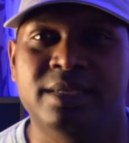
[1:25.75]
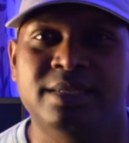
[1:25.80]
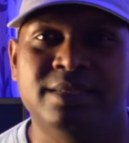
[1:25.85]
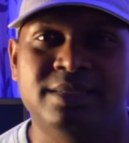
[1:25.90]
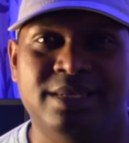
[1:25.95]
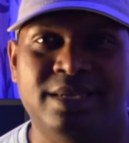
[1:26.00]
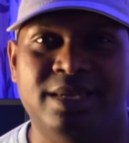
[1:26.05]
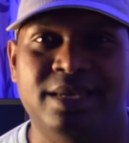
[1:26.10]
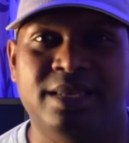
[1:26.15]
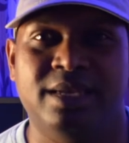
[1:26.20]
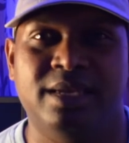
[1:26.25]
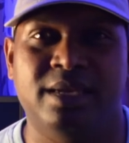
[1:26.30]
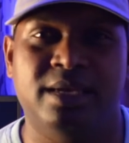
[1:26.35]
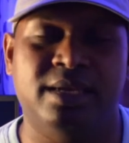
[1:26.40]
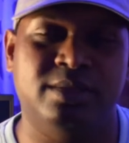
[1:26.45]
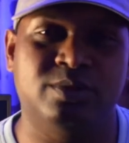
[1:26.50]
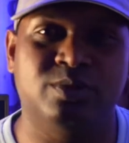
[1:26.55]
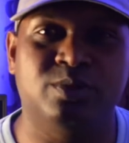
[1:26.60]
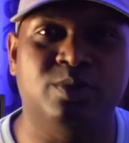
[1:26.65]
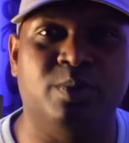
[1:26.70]
சரி
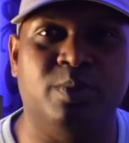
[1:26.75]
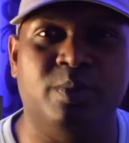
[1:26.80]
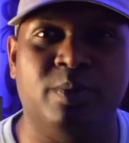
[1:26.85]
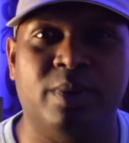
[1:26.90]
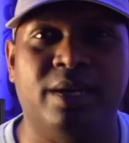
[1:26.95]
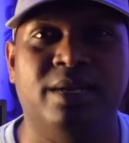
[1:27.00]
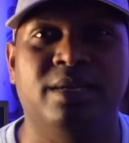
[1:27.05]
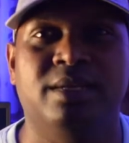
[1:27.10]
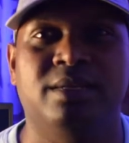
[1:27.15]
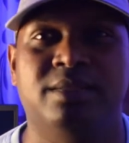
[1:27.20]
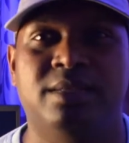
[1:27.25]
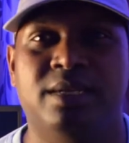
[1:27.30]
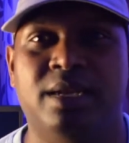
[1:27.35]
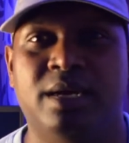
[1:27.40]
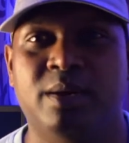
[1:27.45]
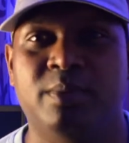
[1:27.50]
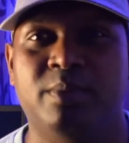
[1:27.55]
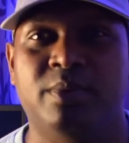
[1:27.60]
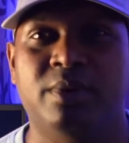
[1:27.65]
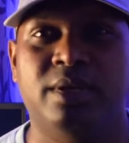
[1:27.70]
சும்மா
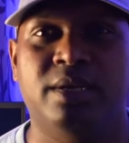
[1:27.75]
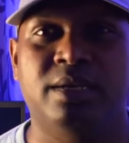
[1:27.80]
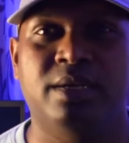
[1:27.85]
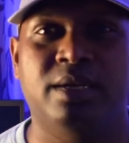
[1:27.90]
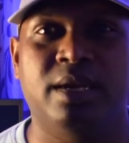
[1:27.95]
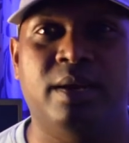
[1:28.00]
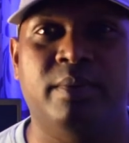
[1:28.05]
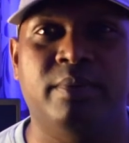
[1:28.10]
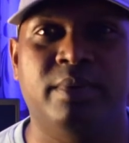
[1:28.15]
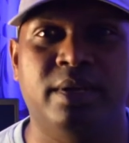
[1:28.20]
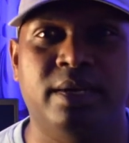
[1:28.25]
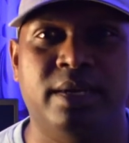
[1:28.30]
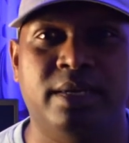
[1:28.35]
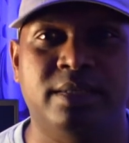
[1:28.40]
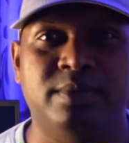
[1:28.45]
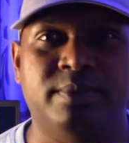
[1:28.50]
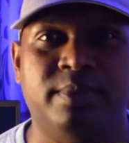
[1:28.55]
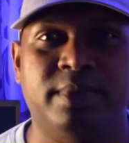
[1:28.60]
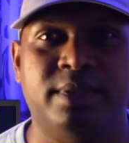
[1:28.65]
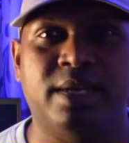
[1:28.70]
நிறுத்தினாங்க போல இருக்குது அப்படின்னு
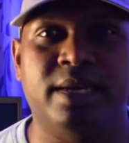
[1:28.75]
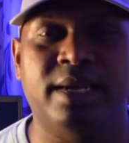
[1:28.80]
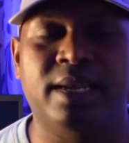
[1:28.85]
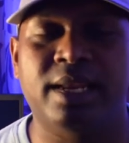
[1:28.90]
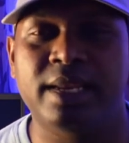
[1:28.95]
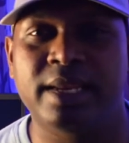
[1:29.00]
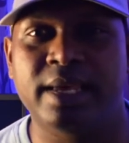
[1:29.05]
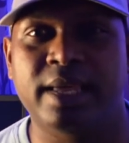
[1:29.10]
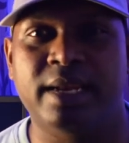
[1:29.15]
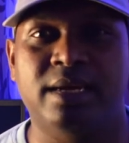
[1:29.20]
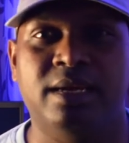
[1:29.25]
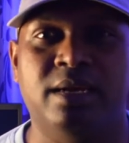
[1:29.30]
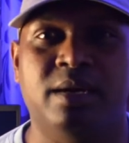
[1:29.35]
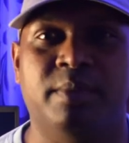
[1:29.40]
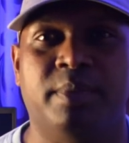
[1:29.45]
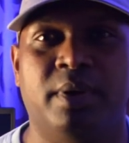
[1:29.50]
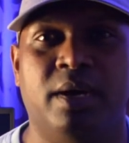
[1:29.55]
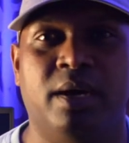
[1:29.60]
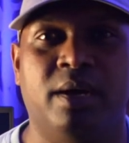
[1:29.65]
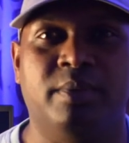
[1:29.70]
நினச்சி பார்த்தா எல்லோரும்
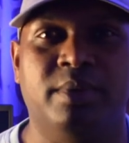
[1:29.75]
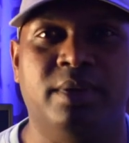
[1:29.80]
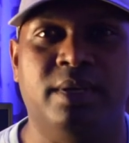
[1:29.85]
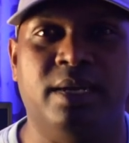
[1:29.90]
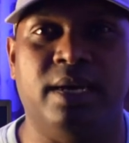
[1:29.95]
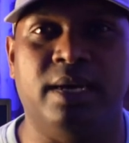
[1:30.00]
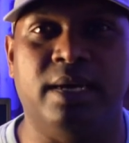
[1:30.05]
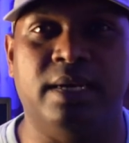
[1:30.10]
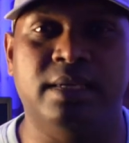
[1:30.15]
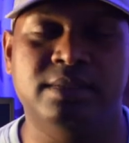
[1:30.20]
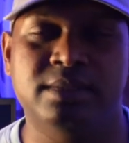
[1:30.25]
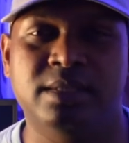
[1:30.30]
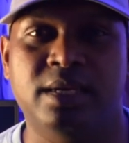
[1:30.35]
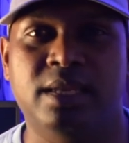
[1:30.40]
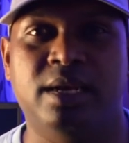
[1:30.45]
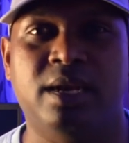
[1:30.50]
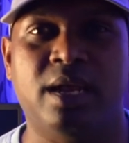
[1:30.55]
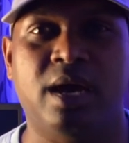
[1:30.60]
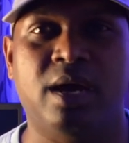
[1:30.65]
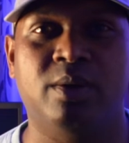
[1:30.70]
இறங்குங்கப்பா அப்படின்னாங்க
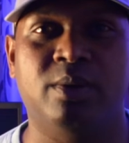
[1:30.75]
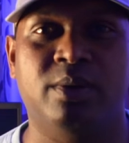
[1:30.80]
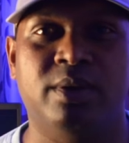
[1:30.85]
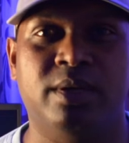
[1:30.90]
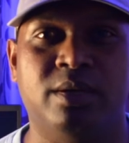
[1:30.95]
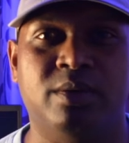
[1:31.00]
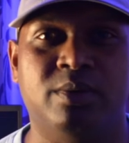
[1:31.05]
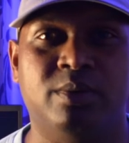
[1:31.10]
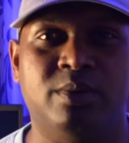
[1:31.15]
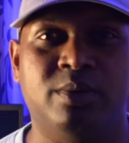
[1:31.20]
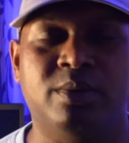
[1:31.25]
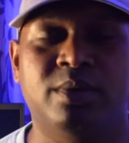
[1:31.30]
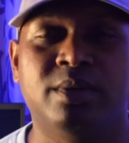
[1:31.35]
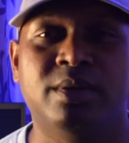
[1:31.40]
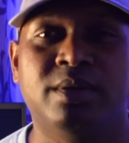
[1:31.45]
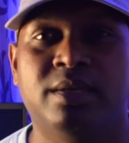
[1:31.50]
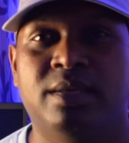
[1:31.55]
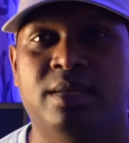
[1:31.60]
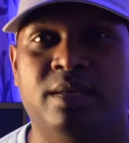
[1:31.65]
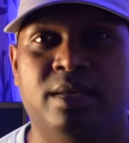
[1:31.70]
சரி நாங்களும் இறங்கணும்
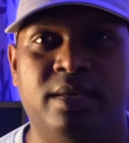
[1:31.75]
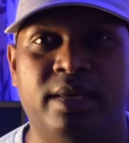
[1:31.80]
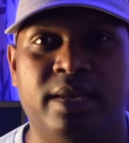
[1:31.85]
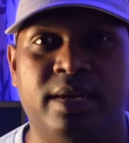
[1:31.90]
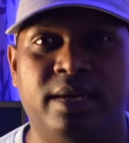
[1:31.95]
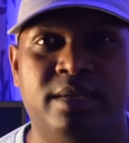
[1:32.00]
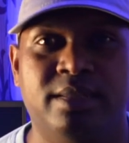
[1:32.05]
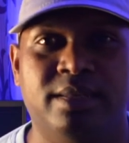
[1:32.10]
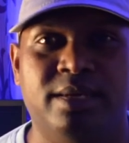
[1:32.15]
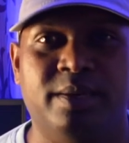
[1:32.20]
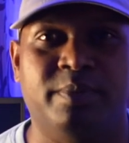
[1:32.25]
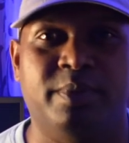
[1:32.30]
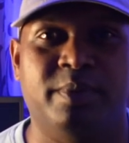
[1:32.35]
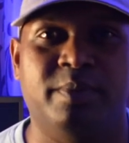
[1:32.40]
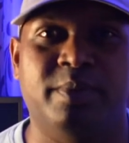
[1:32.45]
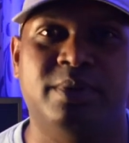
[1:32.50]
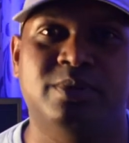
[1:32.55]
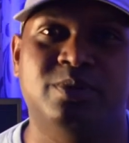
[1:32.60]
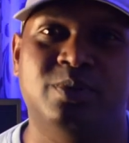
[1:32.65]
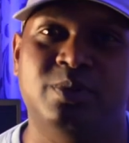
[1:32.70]

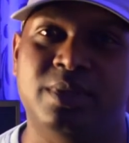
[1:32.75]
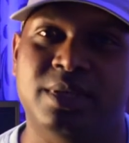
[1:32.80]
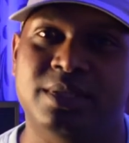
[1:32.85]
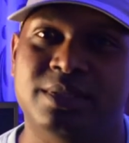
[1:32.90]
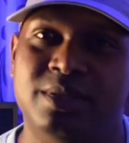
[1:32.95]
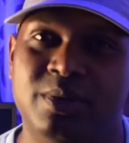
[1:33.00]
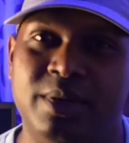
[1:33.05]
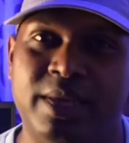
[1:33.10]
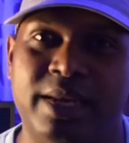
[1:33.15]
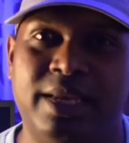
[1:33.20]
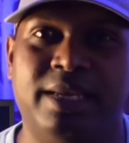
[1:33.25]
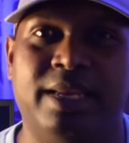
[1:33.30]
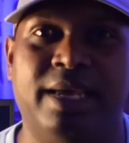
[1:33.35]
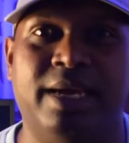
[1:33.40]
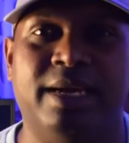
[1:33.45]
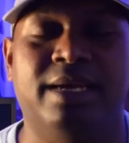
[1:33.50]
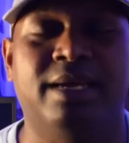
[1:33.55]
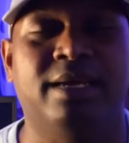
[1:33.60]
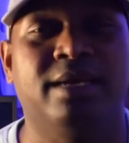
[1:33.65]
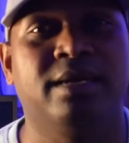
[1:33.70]
இறங்கினதுக்கப்புறமா சூட் கேஸையும்
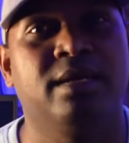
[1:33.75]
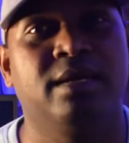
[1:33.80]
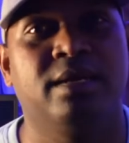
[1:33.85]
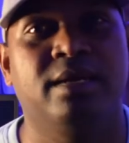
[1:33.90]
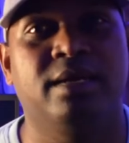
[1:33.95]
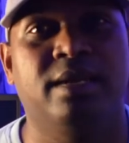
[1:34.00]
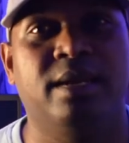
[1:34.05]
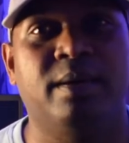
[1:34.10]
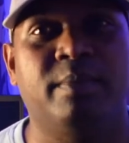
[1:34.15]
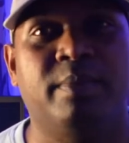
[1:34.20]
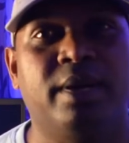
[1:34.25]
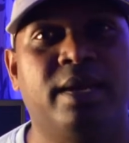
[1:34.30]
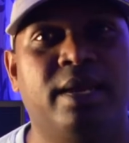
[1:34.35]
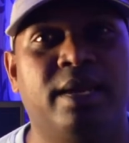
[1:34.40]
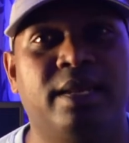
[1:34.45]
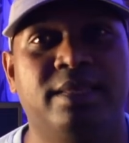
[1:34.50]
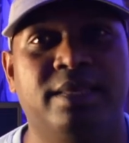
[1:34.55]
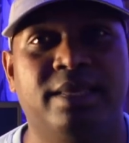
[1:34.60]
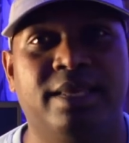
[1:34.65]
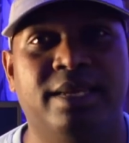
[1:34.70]
இறக்கிட்டாங்க என்னப்பா
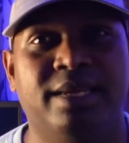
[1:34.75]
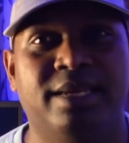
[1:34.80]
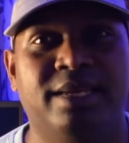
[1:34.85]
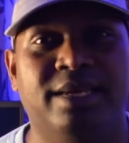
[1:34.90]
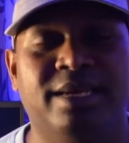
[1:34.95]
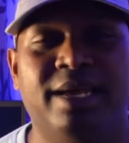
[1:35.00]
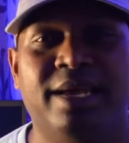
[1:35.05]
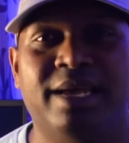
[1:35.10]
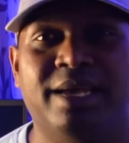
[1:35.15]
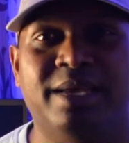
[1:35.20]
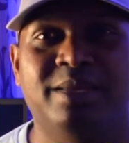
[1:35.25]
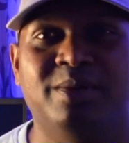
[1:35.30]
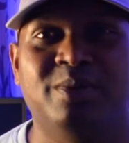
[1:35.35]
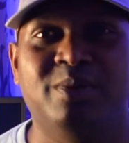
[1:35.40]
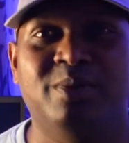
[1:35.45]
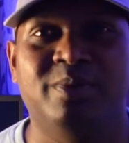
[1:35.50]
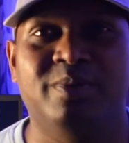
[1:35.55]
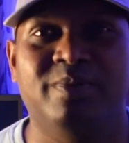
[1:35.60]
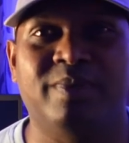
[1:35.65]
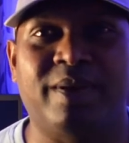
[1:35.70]
எல்லாத்தையும் இறக்கிட்டீங்க
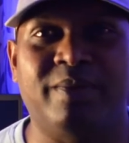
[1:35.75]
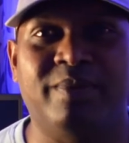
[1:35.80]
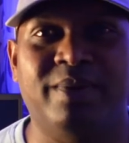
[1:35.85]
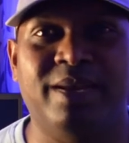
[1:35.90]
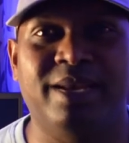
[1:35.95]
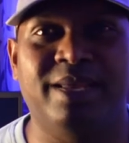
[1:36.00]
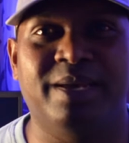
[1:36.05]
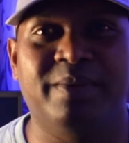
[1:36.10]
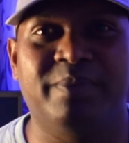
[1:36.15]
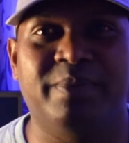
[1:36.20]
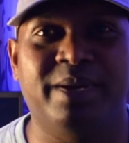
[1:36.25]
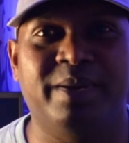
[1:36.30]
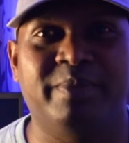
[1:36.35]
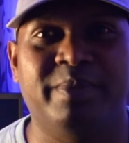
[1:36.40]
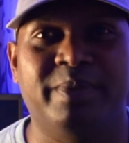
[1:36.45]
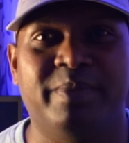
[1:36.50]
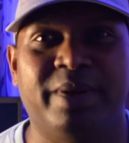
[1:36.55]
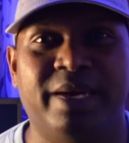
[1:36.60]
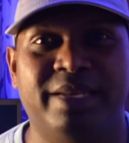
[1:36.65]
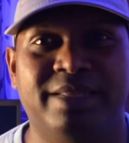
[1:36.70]
இன்னும் வரவே இல்லையாப்பா
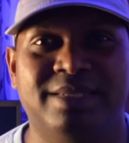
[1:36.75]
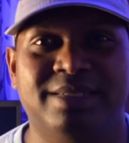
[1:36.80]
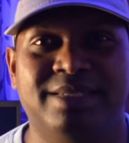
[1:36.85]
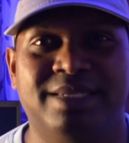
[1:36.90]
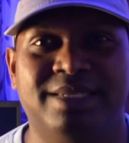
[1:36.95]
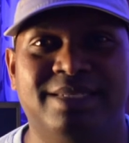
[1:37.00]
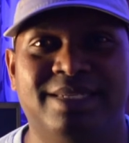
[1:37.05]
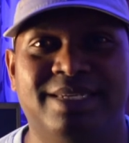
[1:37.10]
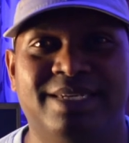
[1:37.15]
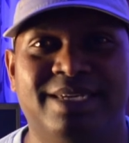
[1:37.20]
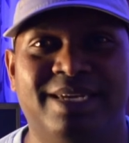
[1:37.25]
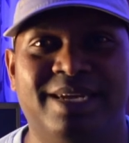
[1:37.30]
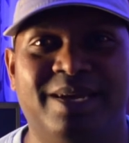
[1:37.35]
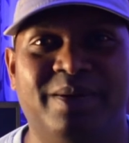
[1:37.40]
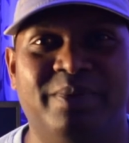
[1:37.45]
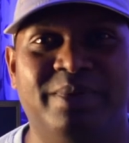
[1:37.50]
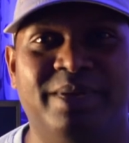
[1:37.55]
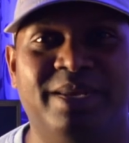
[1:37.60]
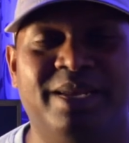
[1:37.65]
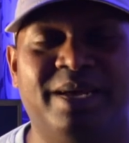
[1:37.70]
நம்ம பாரதி ஸ்டேஷனுக்கு
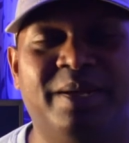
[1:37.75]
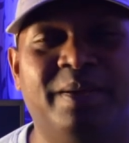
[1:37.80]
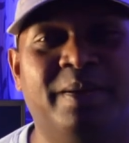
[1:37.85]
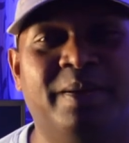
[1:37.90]
அப்படின்னா